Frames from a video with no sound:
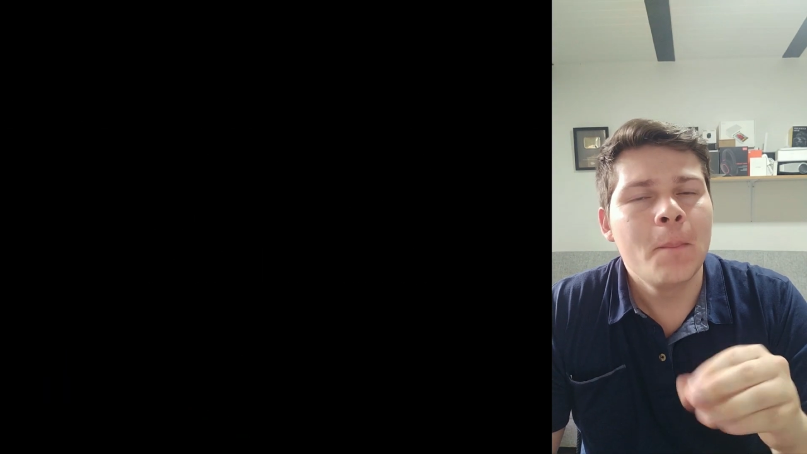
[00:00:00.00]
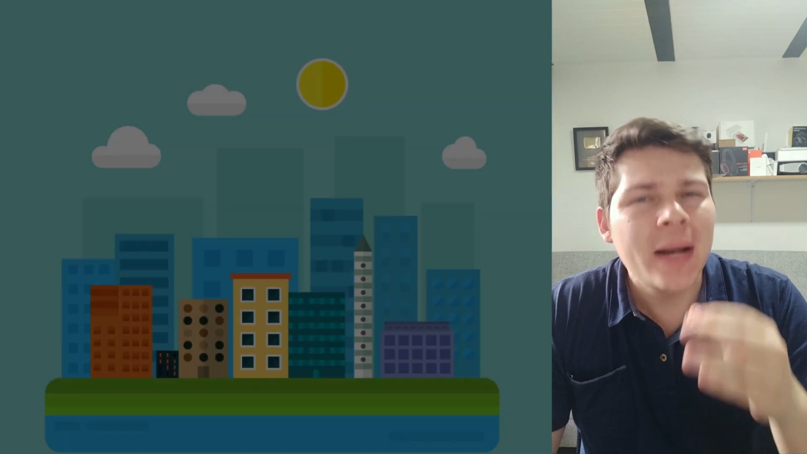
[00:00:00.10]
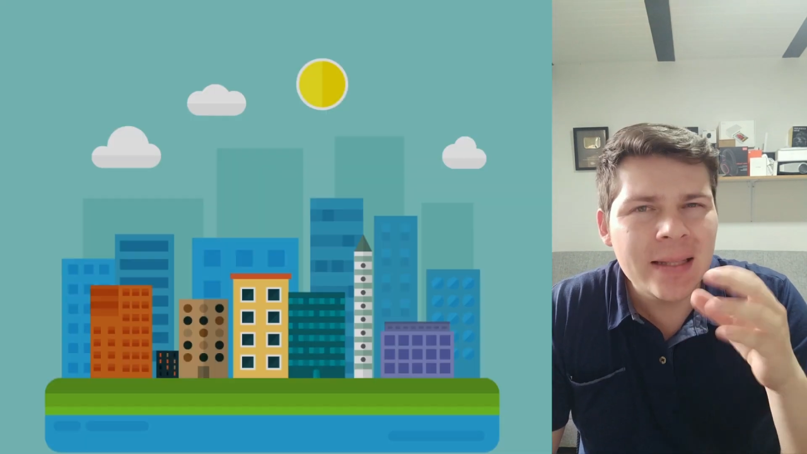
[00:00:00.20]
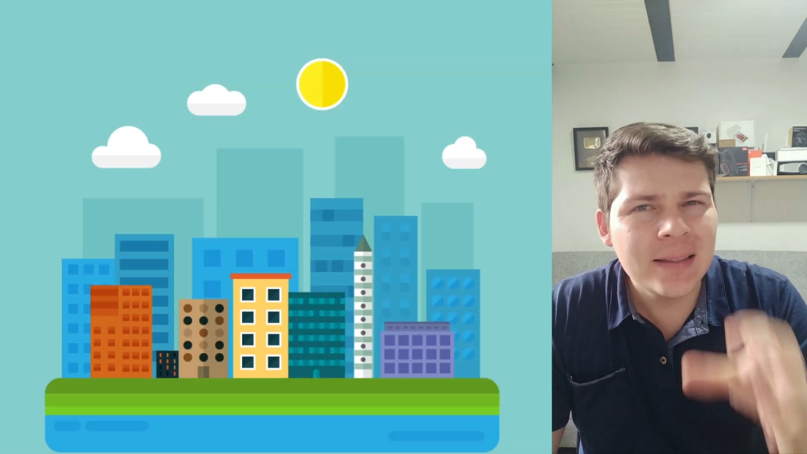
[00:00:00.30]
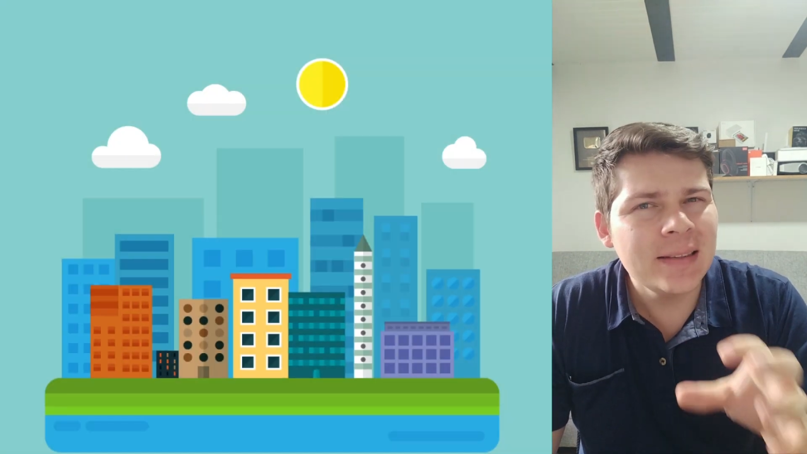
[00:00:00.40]

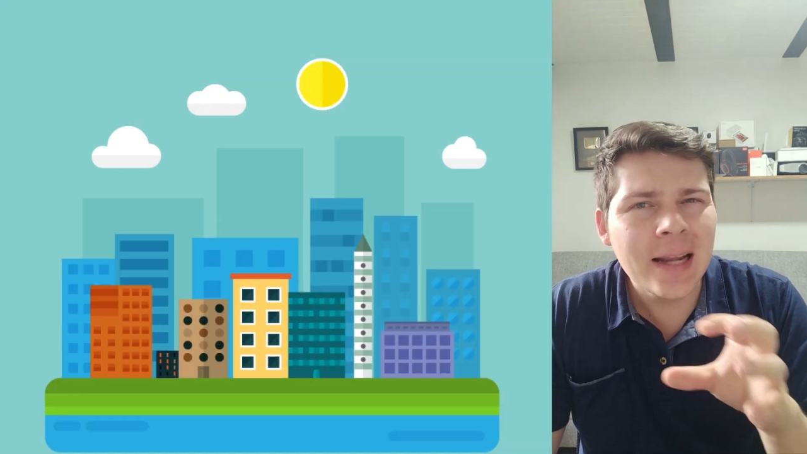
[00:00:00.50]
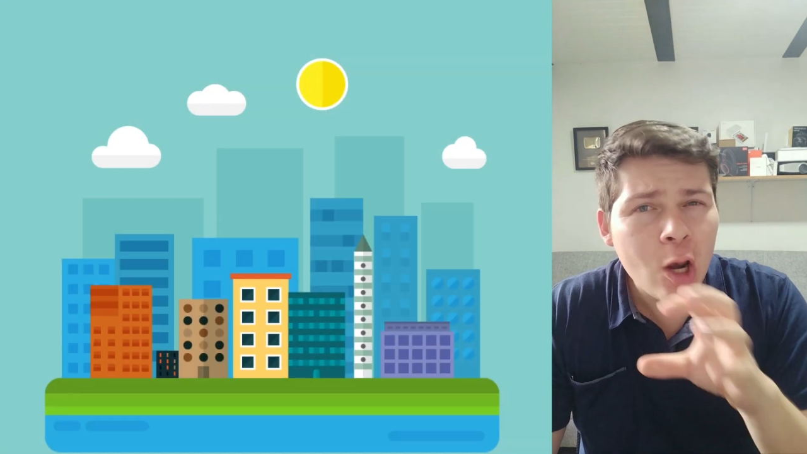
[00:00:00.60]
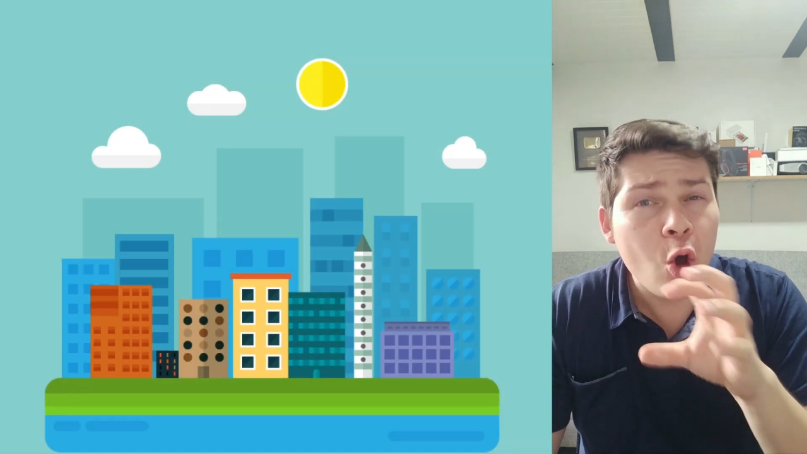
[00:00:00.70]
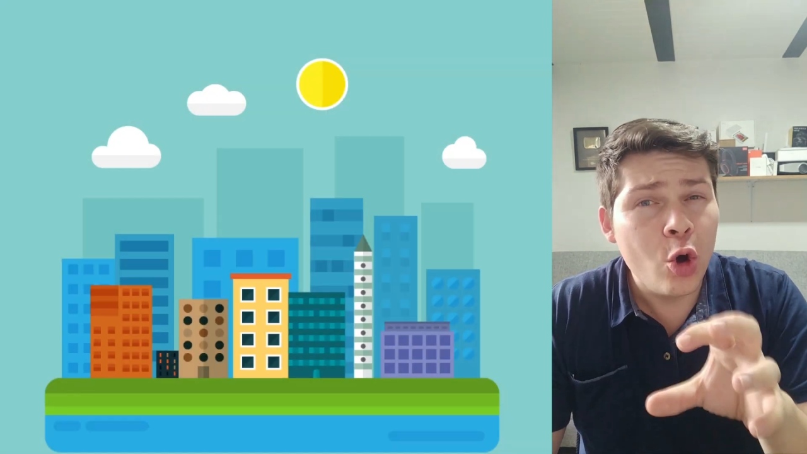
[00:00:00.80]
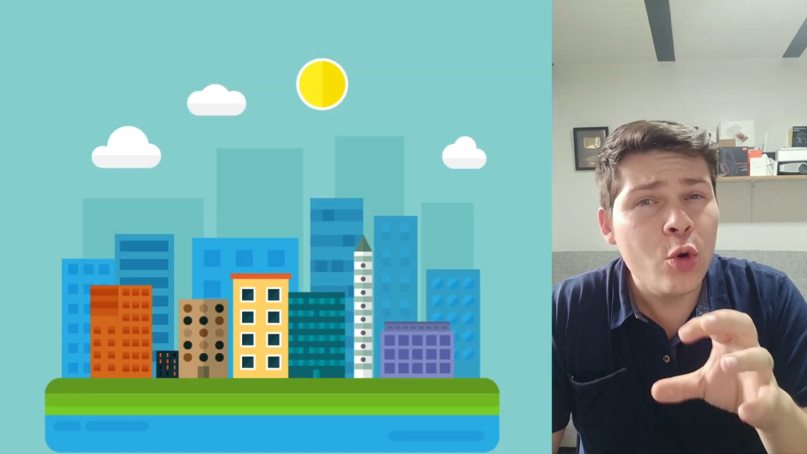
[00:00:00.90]
Para
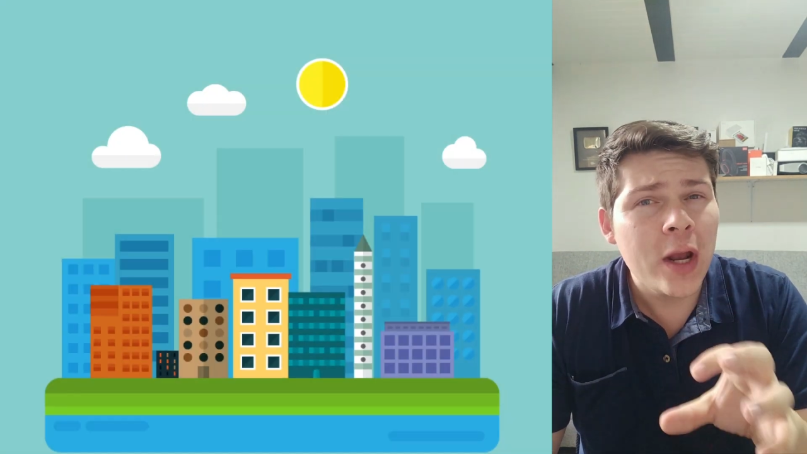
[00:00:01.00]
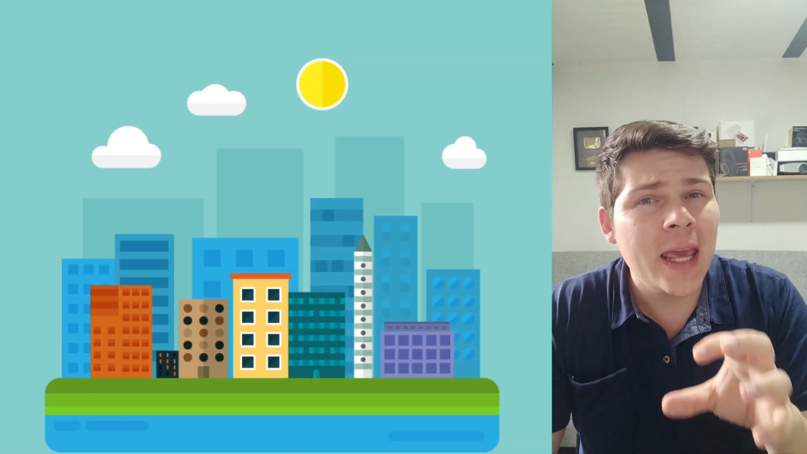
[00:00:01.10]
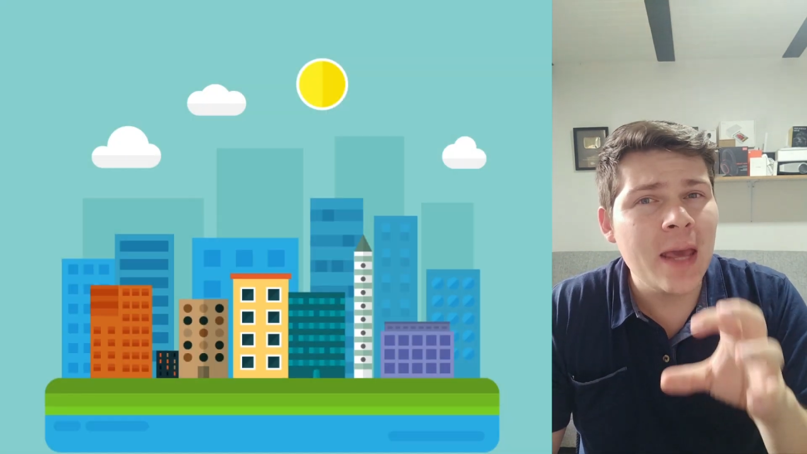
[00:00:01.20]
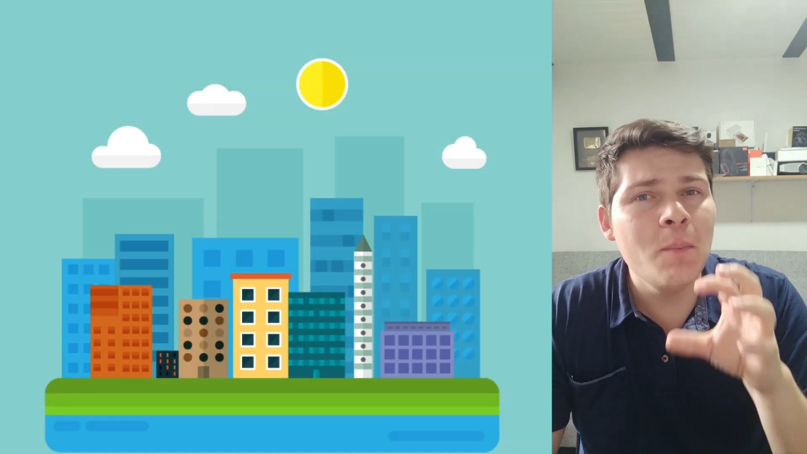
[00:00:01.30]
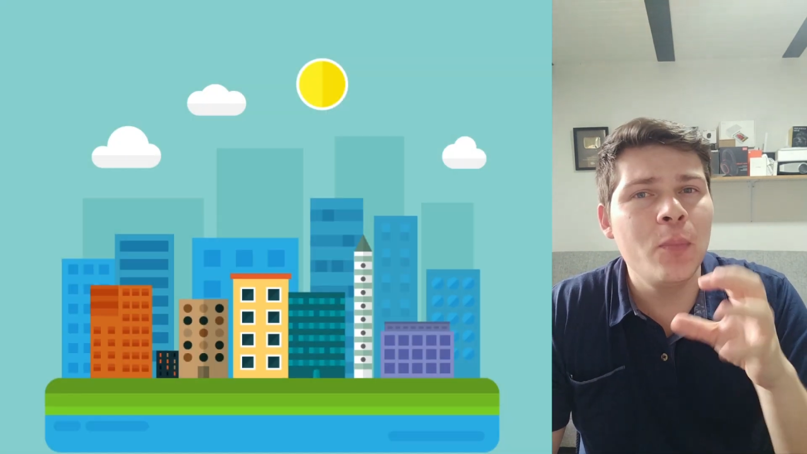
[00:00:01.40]
entenderlo con un
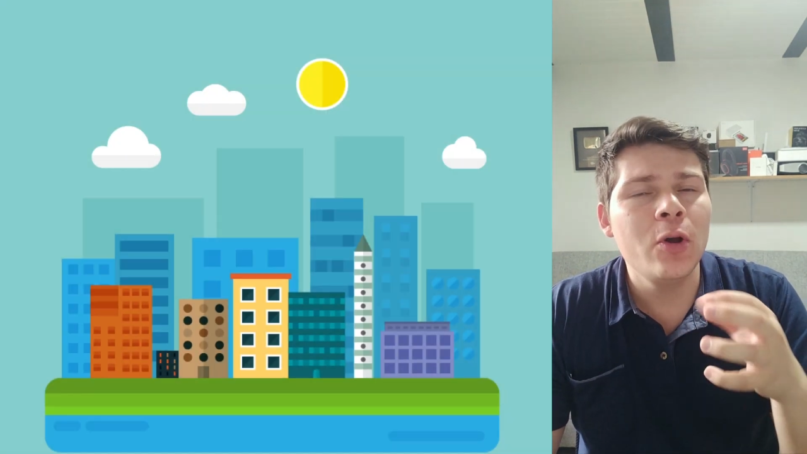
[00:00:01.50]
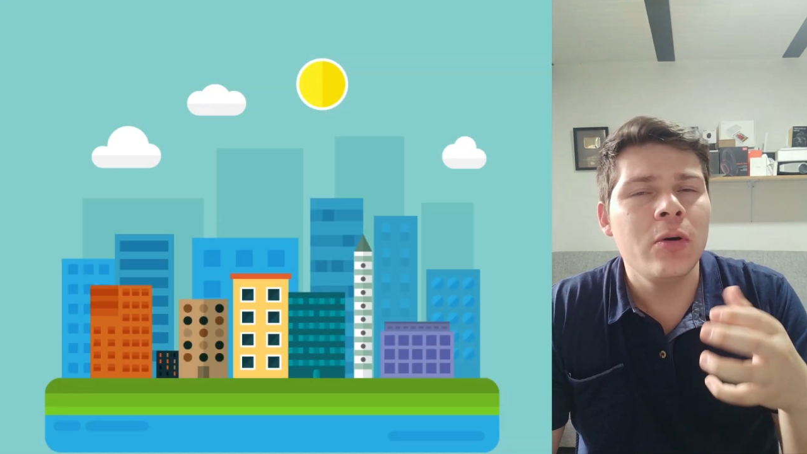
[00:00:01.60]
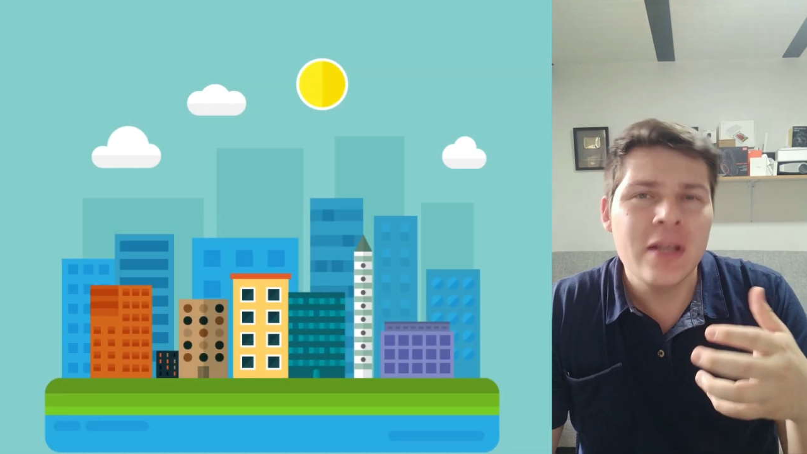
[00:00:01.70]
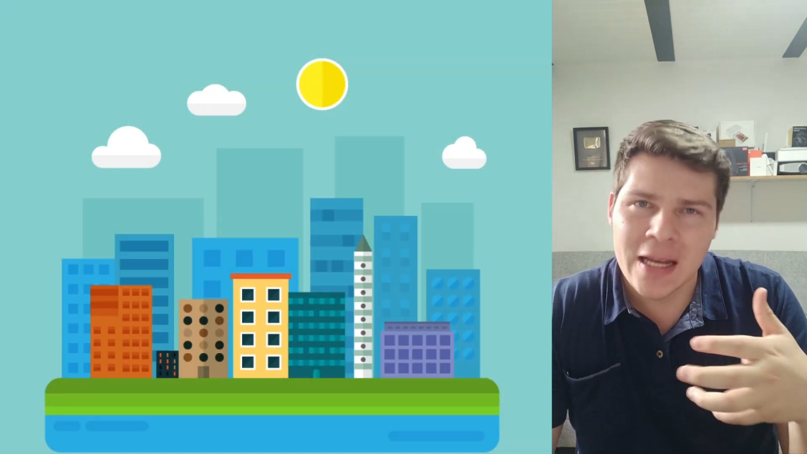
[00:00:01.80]
ejemplo,